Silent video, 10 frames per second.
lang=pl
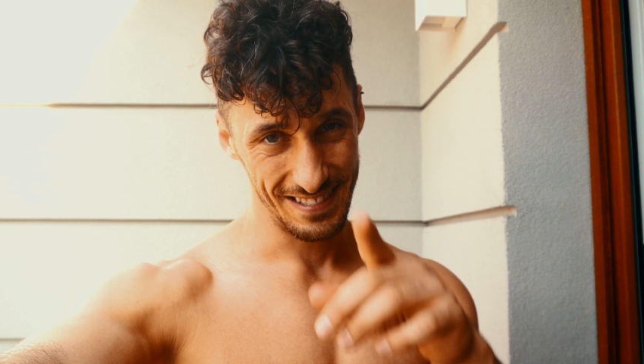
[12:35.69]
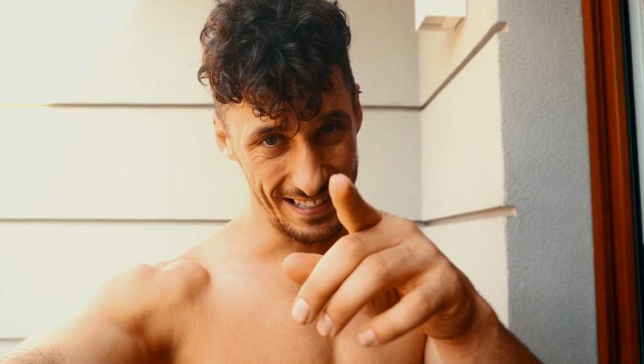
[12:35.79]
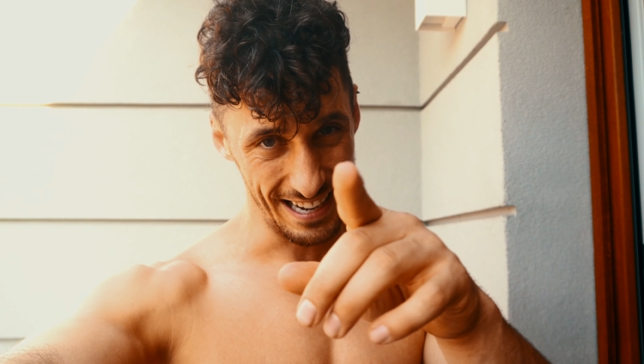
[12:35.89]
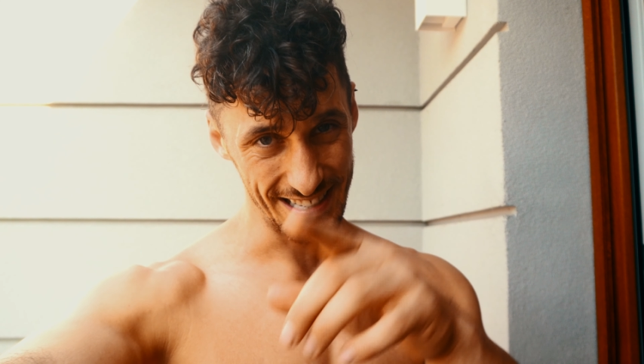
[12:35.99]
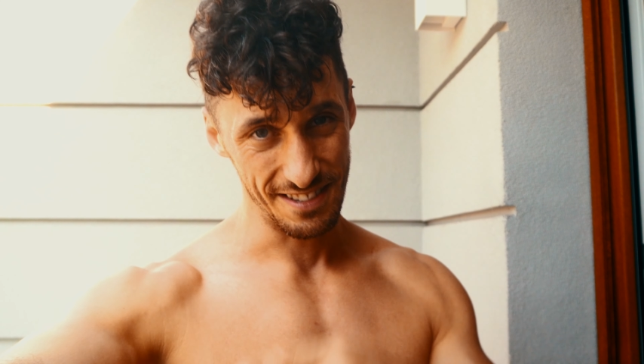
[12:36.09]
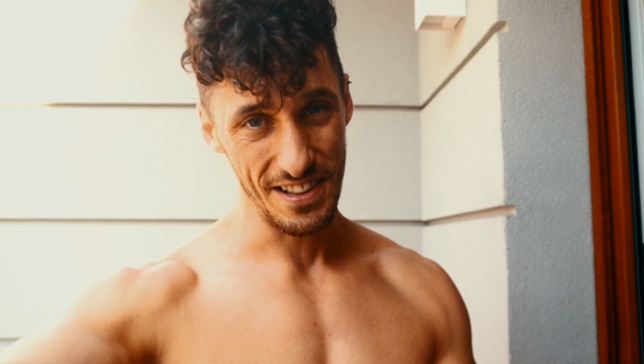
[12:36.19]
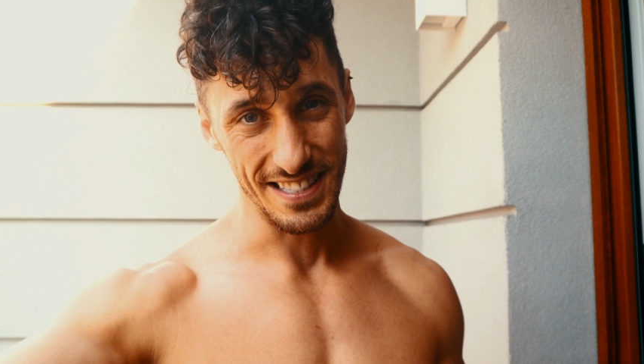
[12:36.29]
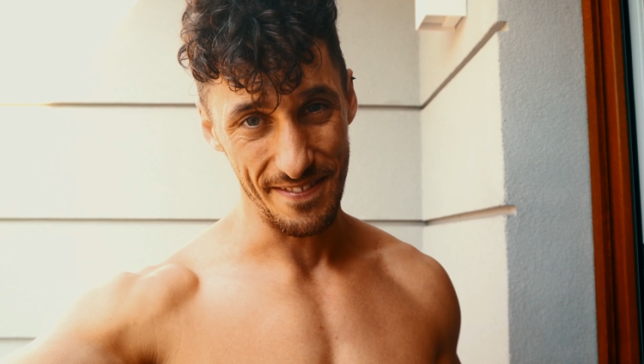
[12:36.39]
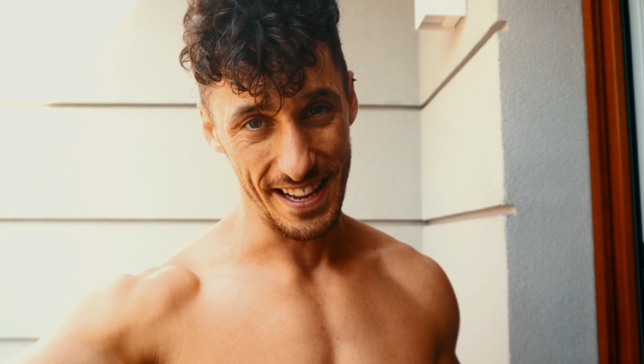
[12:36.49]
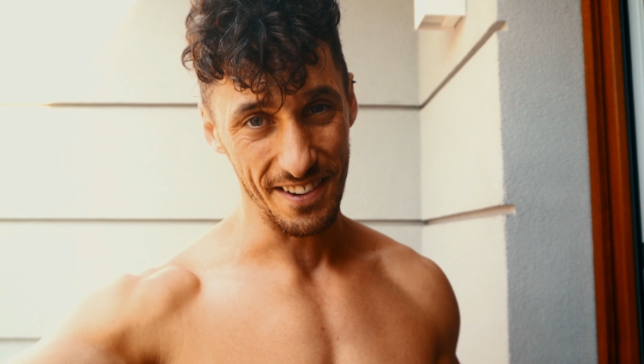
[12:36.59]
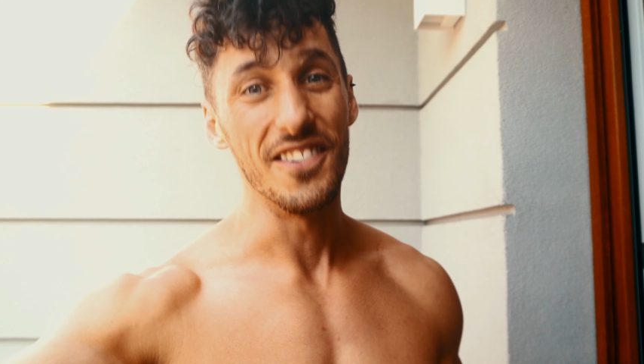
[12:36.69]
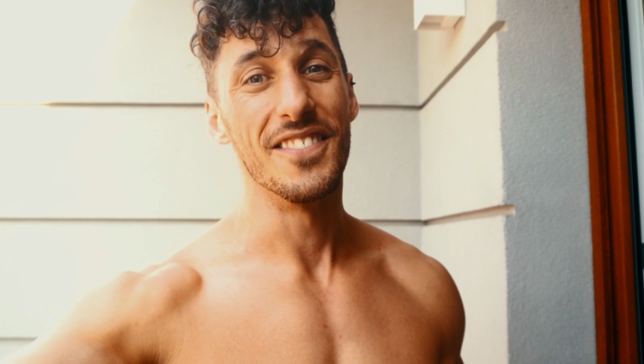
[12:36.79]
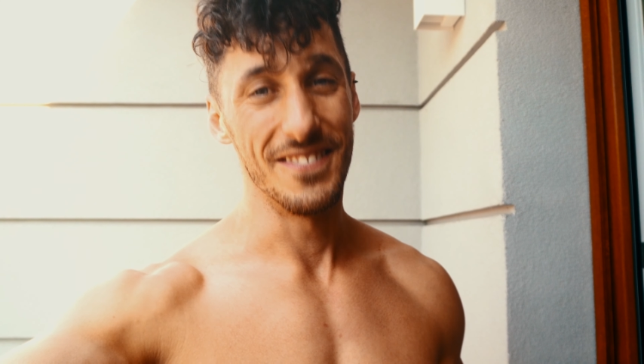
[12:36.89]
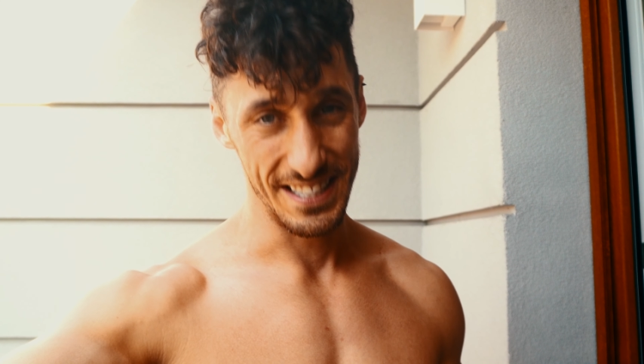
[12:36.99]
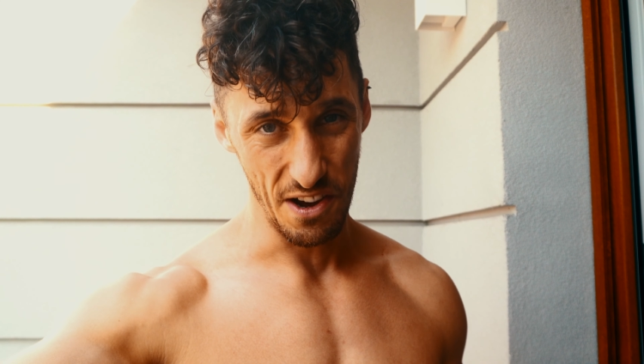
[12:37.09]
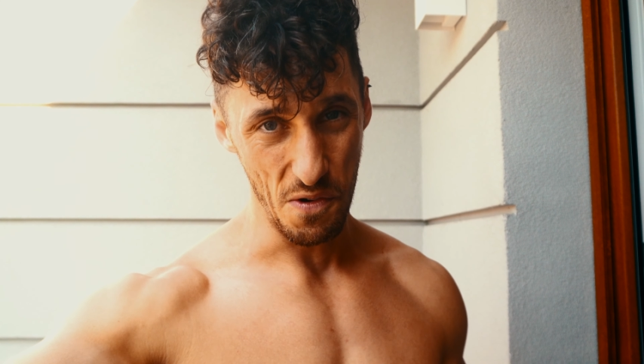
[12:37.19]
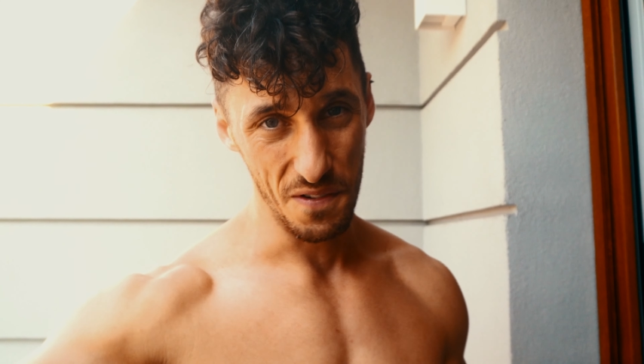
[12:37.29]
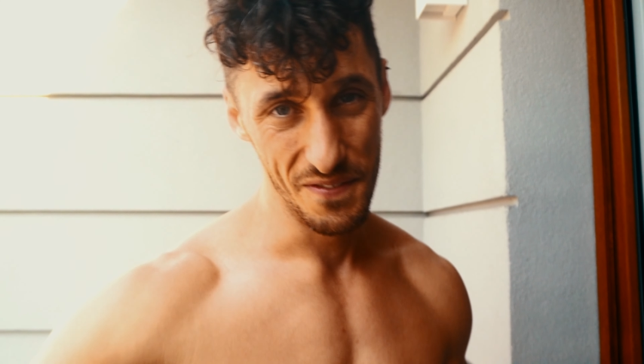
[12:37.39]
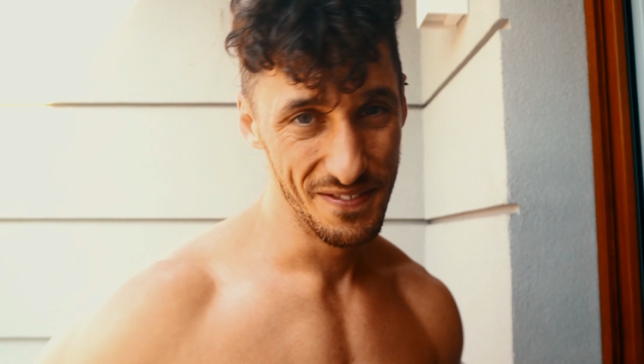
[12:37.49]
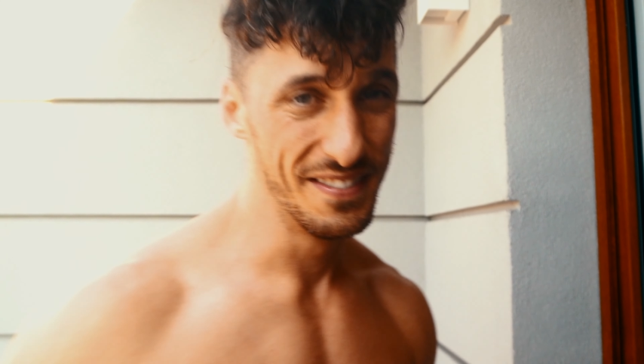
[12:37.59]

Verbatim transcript: Także do następnego. Yo!